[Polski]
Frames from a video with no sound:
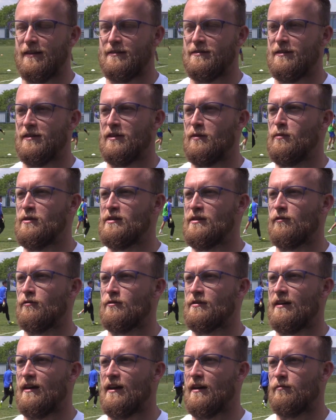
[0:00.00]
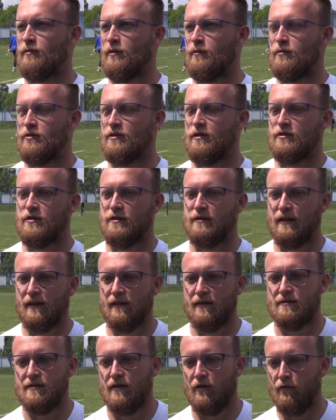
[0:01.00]
Tacy kibice to skarb, no myślę, że
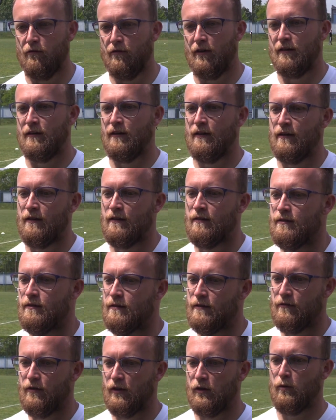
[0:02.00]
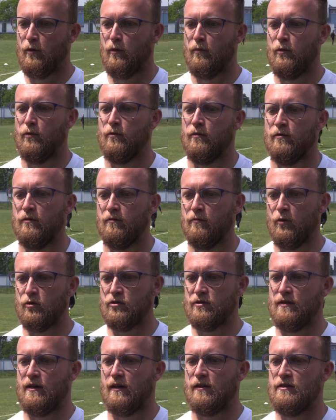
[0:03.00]
takie zachowanie, e, wiadomo, był
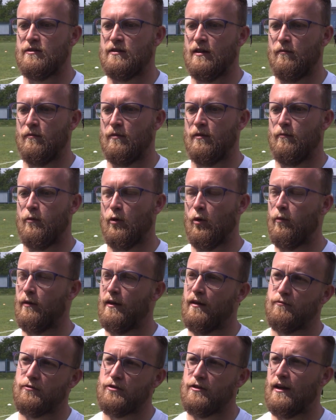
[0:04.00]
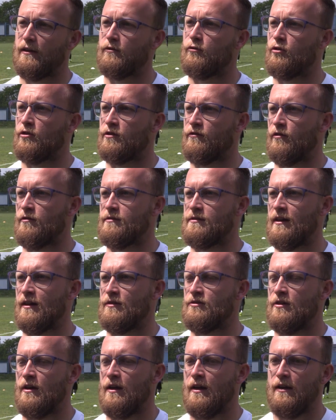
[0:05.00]
może jakiś tam problem, czy jak to
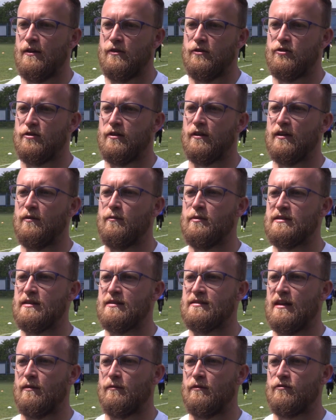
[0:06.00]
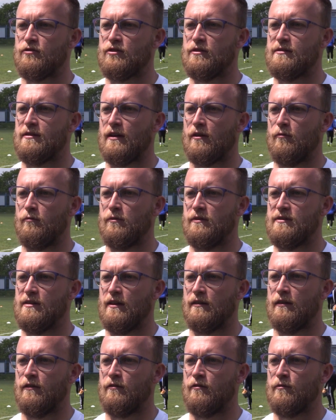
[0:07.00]
rozwiązać. Jeśli kibice sami wyszli z taką
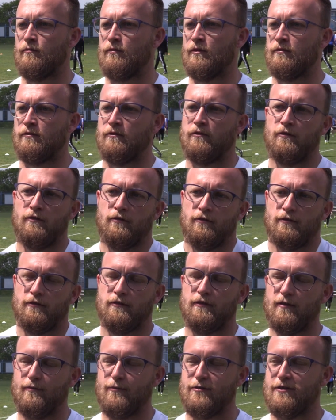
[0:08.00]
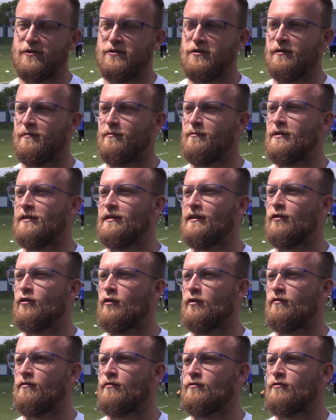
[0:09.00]
inicjatywą, no to e, myślę, że my tylko i